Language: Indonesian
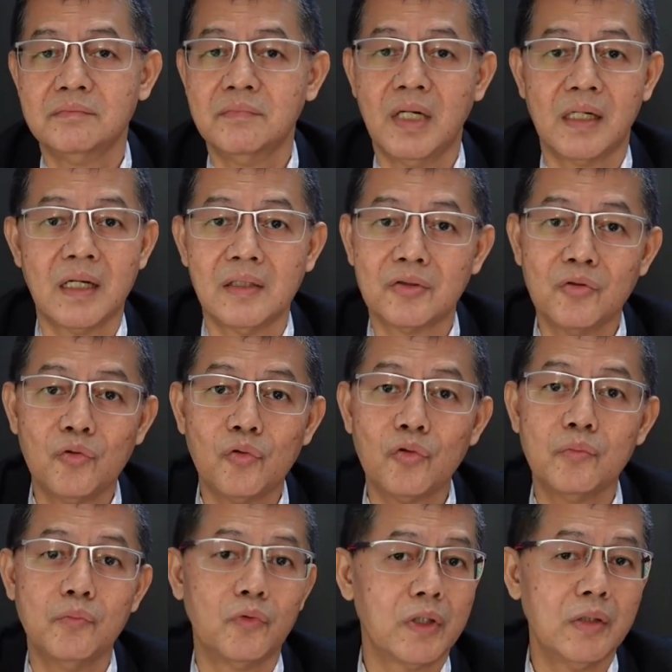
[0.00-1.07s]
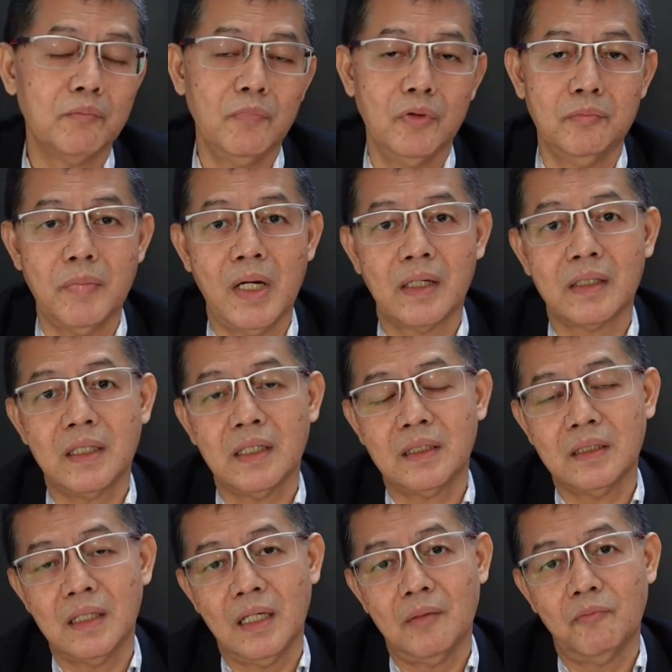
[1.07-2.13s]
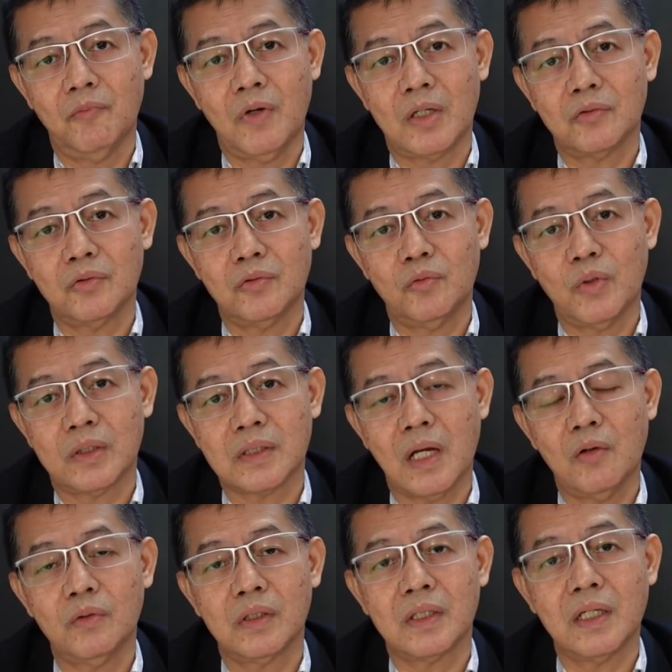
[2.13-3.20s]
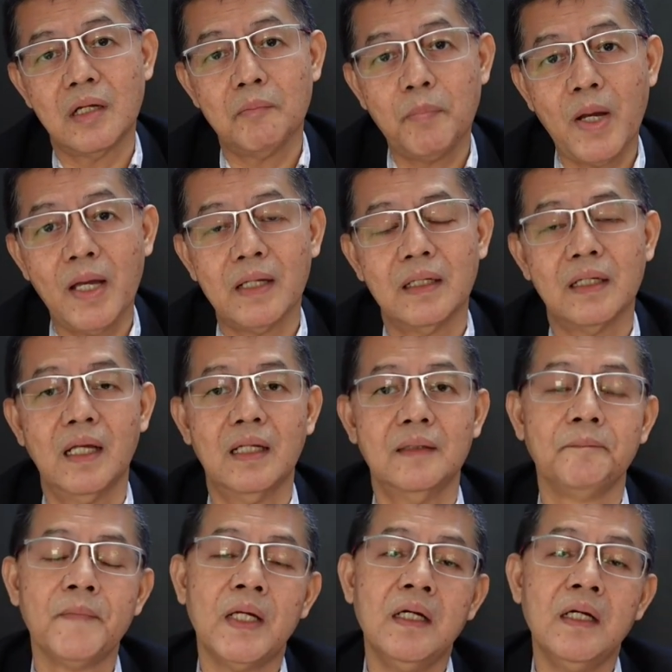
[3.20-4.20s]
bakal turun mungkin belum bangkit dalam waktu 2 tahun ke depan dan